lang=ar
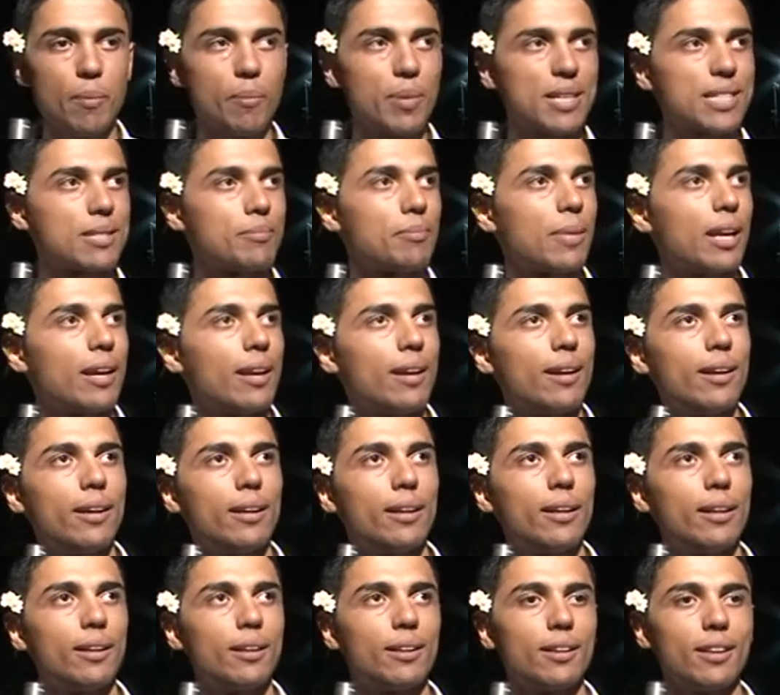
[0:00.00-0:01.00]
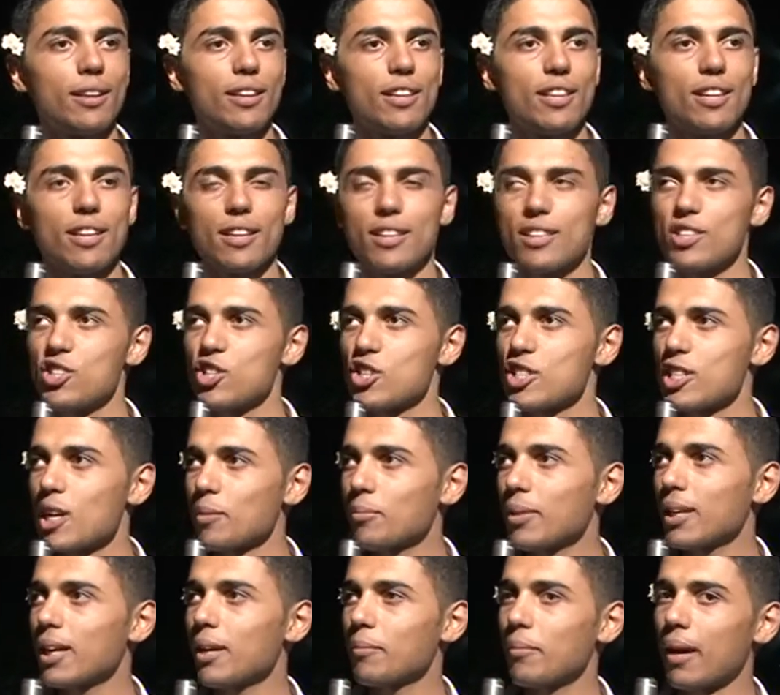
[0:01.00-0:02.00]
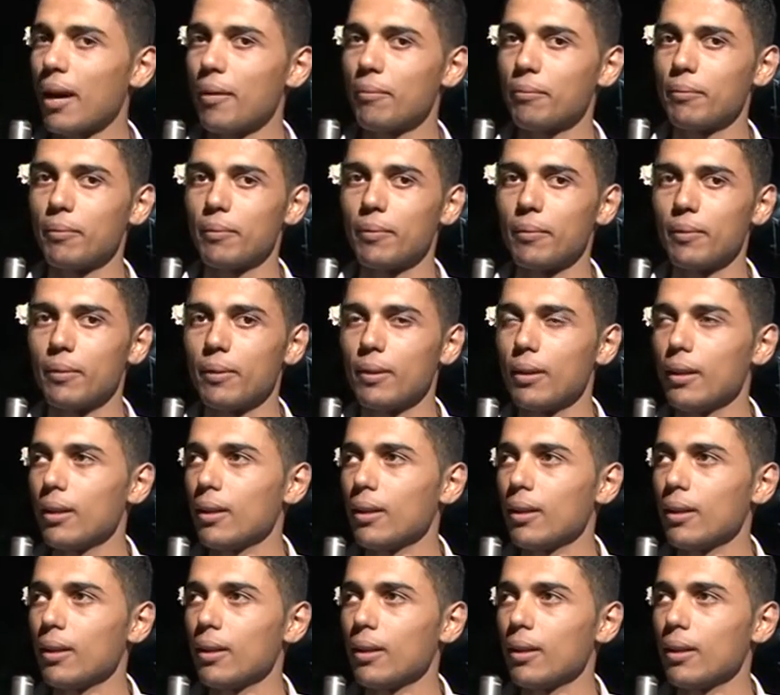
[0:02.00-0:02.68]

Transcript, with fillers: بس ما نلاقي شي شباب عم